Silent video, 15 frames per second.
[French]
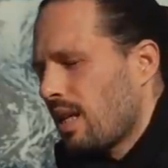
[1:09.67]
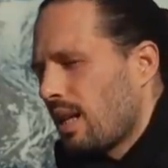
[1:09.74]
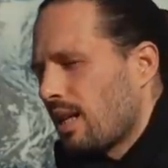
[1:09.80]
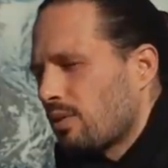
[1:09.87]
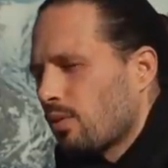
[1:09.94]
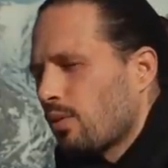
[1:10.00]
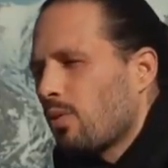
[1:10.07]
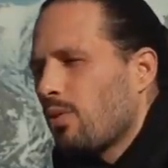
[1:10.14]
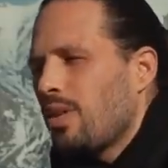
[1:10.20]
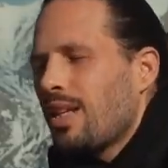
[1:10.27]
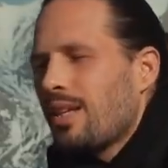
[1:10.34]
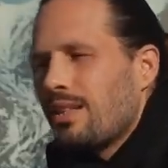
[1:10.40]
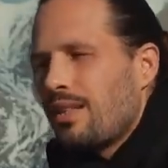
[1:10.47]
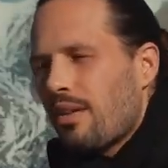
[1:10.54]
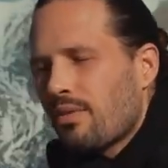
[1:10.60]
à se
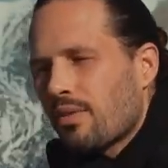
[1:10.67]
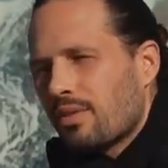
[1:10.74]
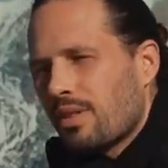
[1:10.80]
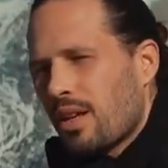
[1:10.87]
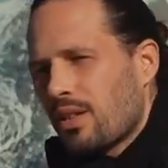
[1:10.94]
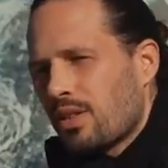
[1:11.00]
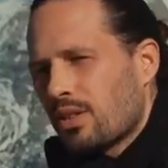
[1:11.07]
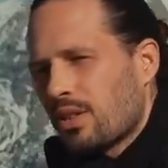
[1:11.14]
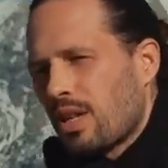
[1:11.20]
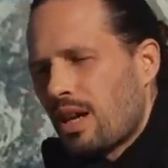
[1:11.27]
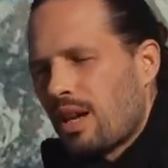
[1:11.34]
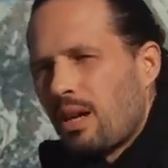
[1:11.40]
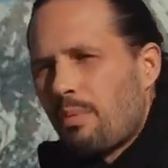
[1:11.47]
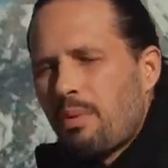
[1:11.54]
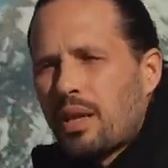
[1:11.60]
relier davantage
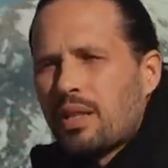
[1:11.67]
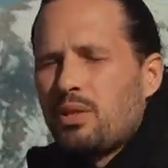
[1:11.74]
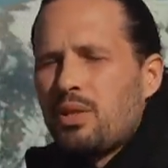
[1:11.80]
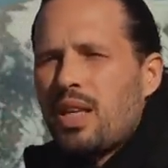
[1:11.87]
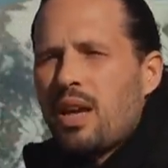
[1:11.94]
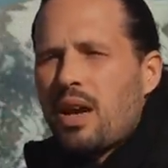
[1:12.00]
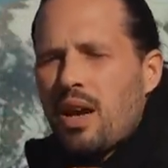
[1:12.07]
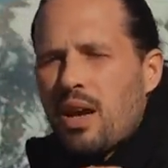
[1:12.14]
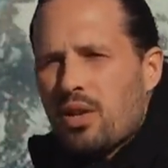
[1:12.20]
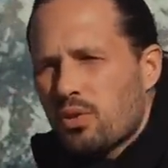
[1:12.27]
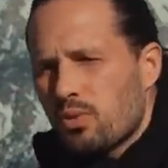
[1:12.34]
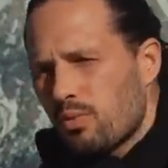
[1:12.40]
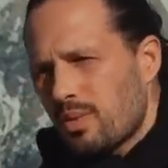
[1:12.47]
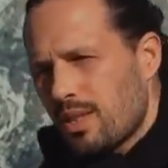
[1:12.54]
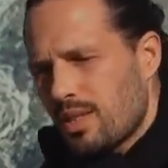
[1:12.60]
à la partie
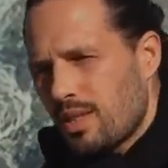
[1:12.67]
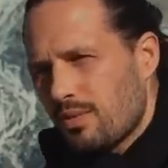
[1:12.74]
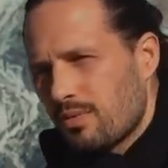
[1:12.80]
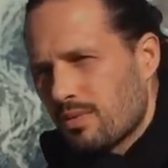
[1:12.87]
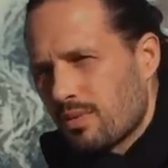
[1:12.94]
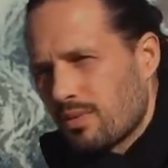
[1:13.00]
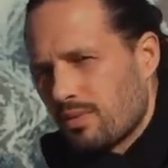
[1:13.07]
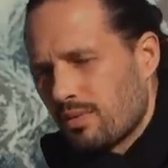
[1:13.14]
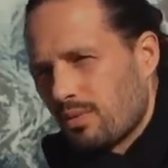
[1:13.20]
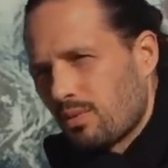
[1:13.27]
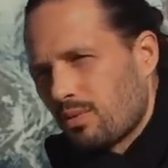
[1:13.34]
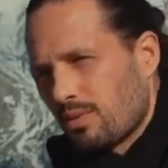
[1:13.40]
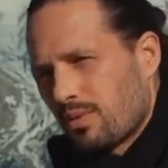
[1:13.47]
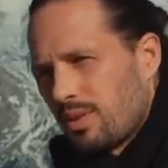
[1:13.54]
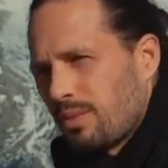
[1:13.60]
intuitive de
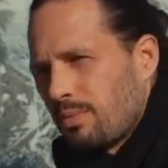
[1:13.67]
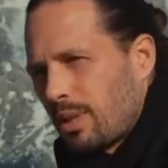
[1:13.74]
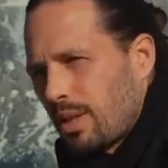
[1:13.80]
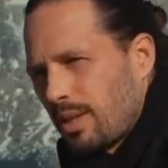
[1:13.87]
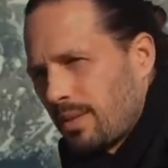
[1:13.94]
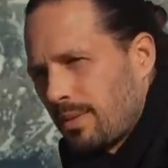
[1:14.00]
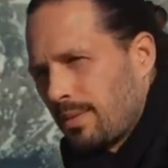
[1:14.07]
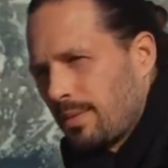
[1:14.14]
son esprit,